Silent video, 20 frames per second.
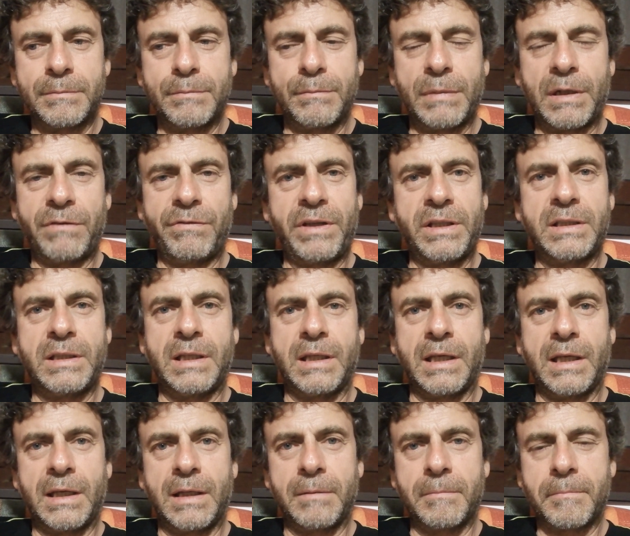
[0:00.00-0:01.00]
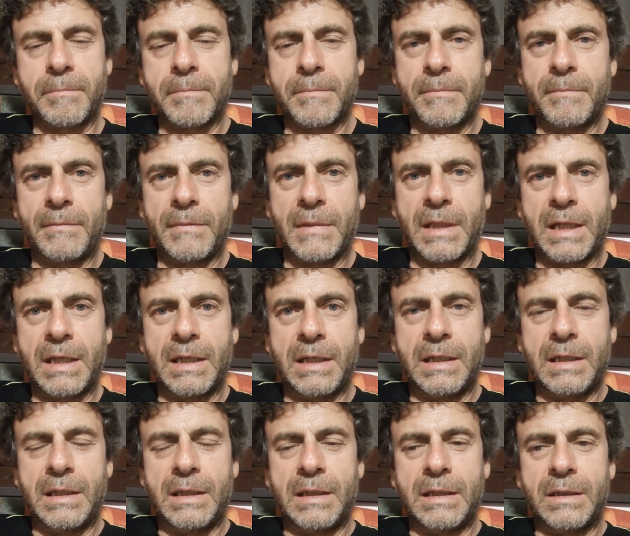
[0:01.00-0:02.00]
brevetti che
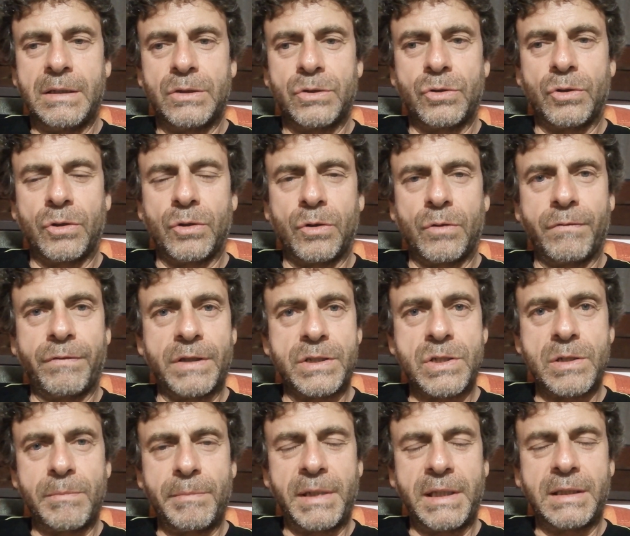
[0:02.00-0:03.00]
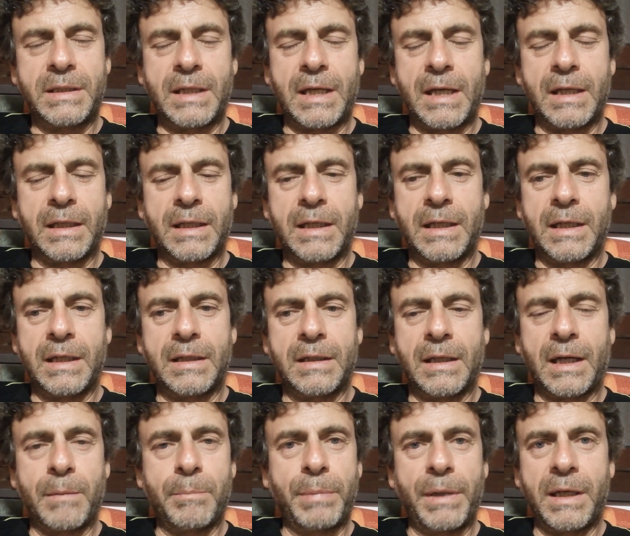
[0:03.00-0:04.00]
sono facilmente anche
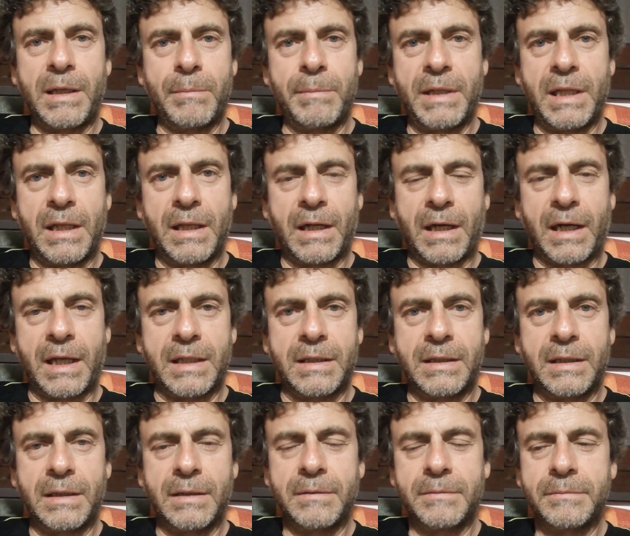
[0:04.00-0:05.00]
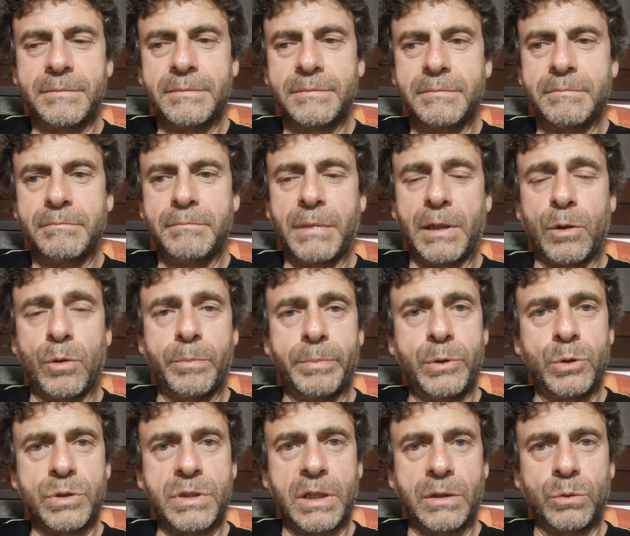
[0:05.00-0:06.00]
reperibili in rete, per lo
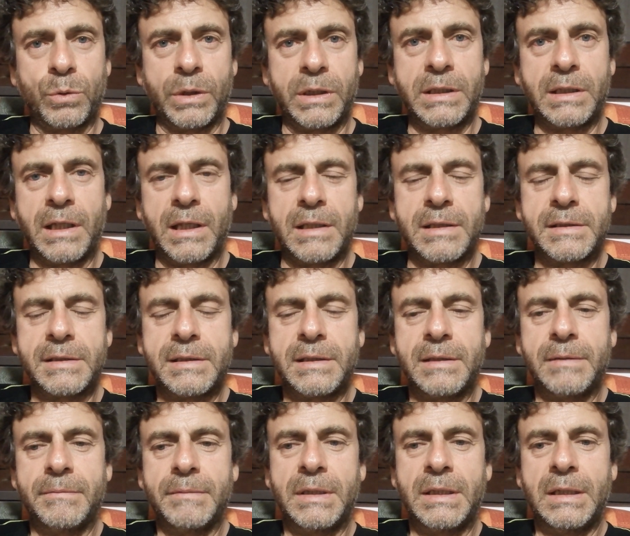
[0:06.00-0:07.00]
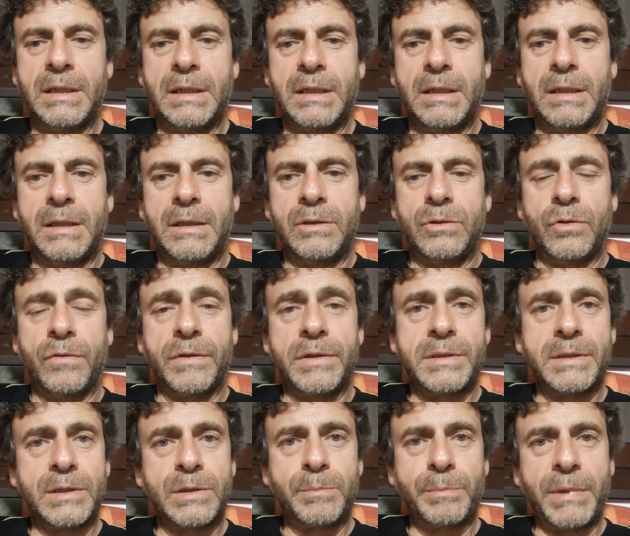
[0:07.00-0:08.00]
più statunitensi, dove
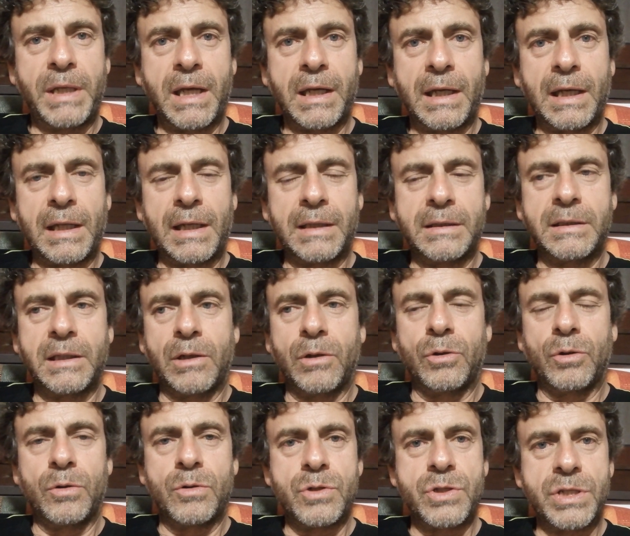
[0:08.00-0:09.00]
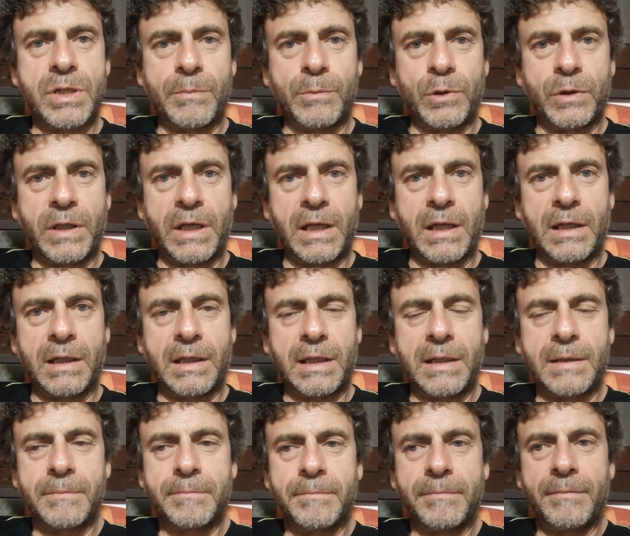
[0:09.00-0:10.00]
si spiega la tecnologia
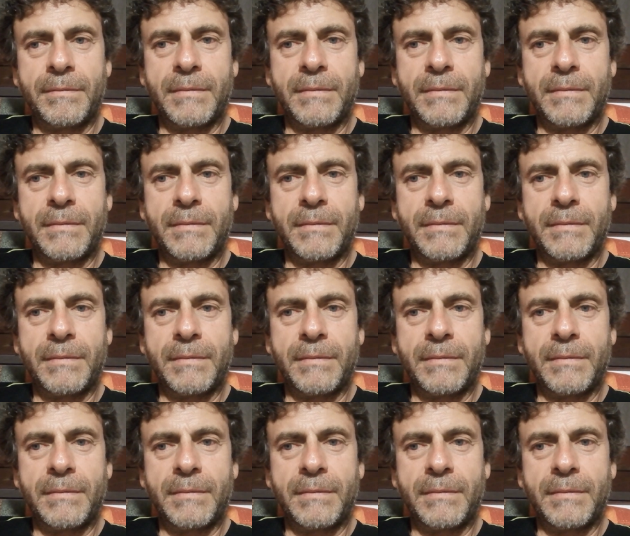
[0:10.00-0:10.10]
moderna